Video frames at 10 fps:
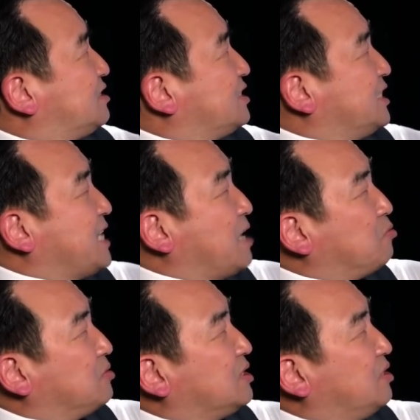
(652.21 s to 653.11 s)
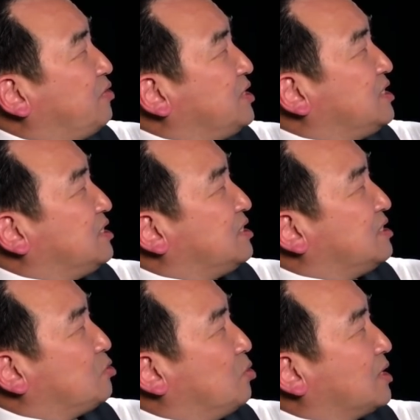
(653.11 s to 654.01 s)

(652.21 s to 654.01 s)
这家公司的分析师说，